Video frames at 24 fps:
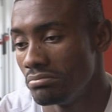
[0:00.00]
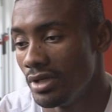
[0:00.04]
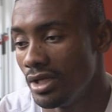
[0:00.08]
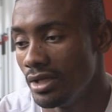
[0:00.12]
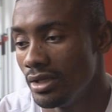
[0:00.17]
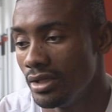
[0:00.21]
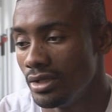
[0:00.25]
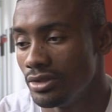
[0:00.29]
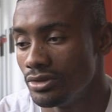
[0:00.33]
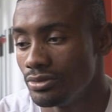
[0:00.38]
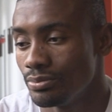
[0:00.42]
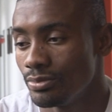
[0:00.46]

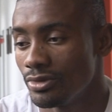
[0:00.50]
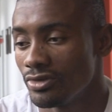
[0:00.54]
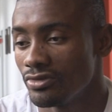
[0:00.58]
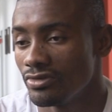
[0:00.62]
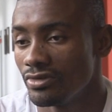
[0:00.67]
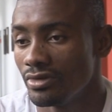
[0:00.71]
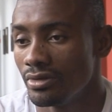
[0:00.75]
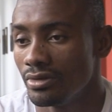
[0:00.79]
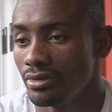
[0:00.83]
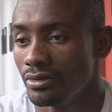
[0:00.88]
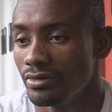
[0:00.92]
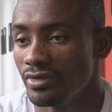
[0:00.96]
Et je pense
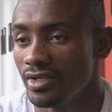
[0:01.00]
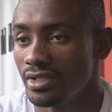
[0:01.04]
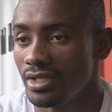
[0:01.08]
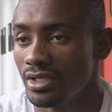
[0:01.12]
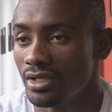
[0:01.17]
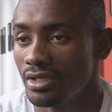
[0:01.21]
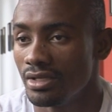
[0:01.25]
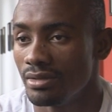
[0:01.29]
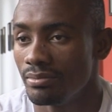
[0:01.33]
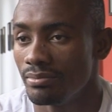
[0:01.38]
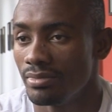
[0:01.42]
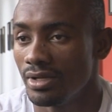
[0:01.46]
que cette
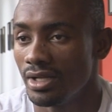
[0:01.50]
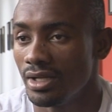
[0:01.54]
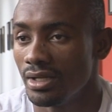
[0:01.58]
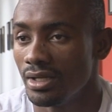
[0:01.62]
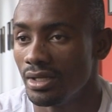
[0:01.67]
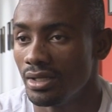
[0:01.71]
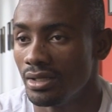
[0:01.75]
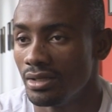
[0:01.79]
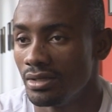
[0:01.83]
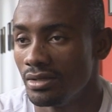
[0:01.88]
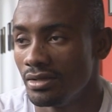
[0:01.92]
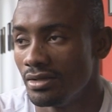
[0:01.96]

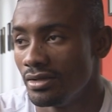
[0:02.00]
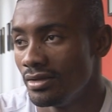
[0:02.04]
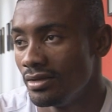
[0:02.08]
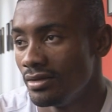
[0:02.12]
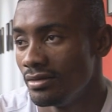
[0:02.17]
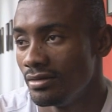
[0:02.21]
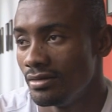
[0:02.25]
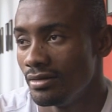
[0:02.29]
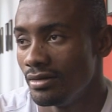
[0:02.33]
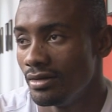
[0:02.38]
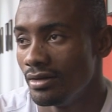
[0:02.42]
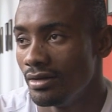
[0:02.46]
équipe-là,
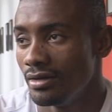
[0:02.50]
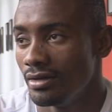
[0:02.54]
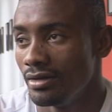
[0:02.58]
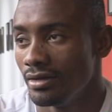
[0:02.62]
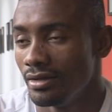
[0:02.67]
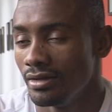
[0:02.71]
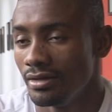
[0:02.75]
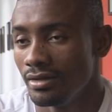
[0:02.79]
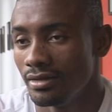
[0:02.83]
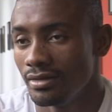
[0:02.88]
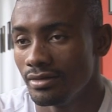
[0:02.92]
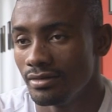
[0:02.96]

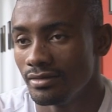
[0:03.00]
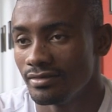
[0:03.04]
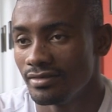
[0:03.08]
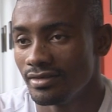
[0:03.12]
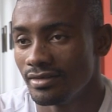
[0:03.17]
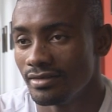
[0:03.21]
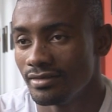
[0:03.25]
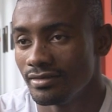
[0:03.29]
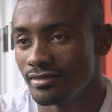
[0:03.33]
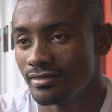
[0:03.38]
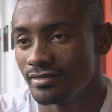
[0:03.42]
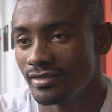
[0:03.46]
euh,
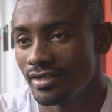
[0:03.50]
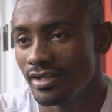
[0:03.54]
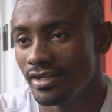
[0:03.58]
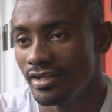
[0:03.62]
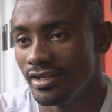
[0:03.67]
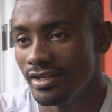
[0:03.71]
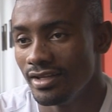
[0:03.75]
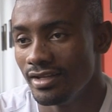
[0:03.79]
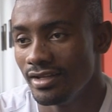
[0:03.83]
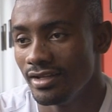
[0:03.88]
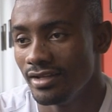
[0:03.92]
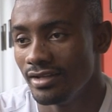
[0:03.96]
c'est
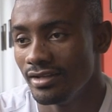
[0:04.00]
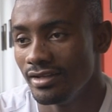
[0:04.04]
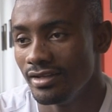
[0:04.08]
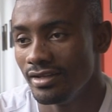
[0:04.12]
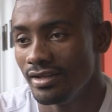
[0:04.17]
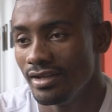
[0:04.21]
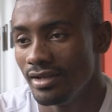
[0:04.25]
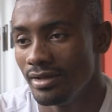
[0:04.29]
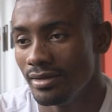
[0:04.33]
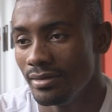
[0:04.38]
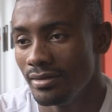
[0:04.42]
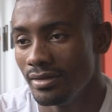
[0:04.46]
Lille.
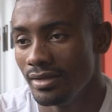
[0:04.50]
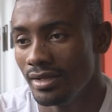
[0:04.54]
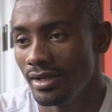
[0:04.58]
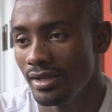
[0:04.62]
Lille